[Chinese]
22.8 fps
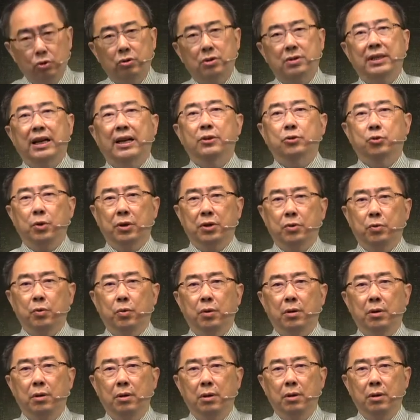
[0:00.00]
长最
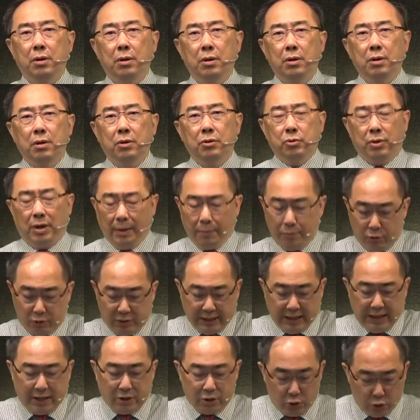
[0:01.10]
多，所以他们就
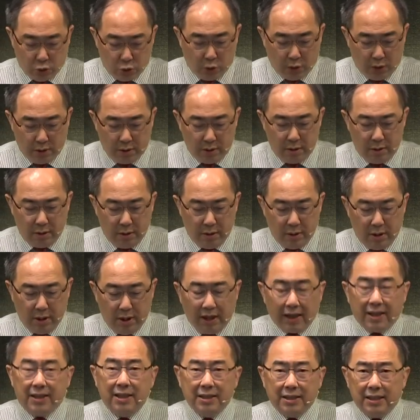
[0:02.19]
这样做。
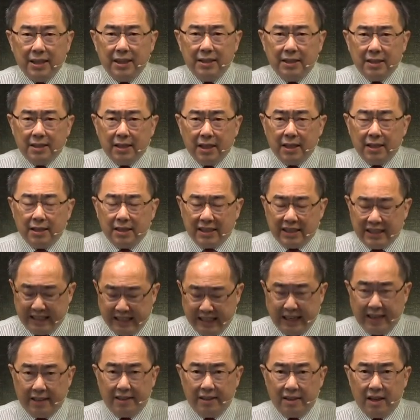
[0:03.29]
可见这些
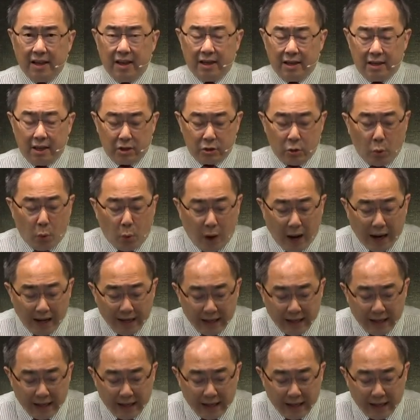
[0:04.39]
剪的人呢，是花